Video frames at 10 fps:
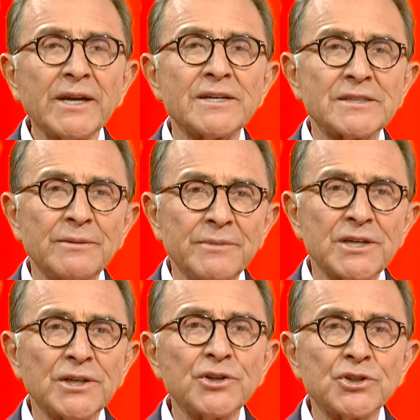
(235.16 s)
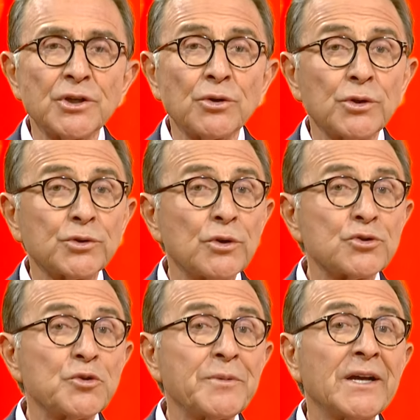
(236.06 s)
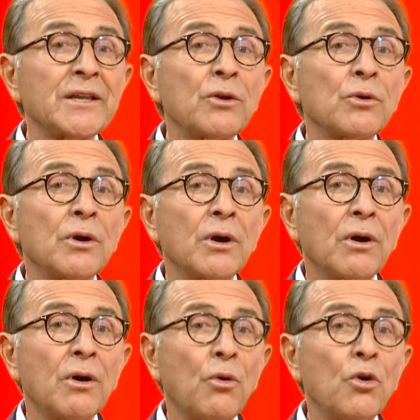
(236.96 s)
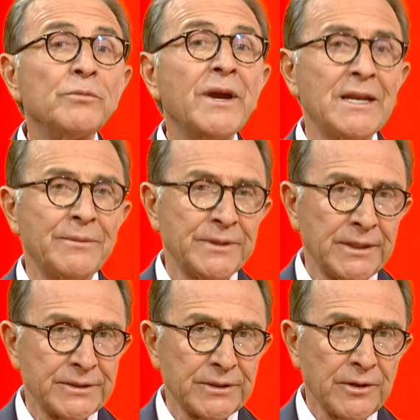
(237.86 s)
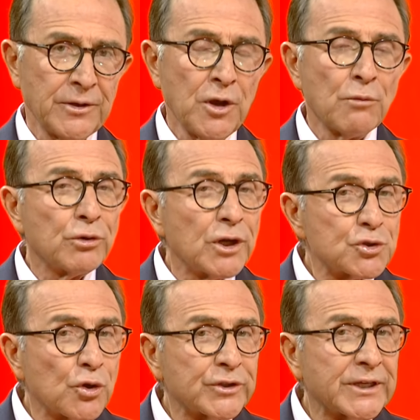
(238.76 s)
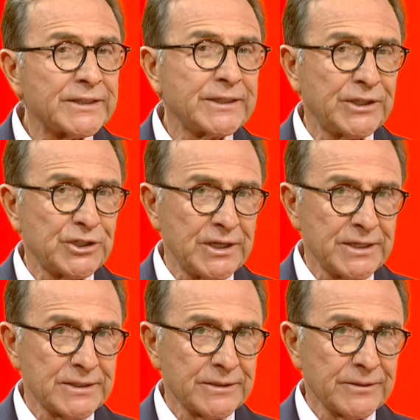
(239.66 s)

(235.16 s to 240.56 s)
kazanmaya çalıştığı kontrolsüz bir alan olma eğilimindedir. Buna çok dikkat edeceğiz.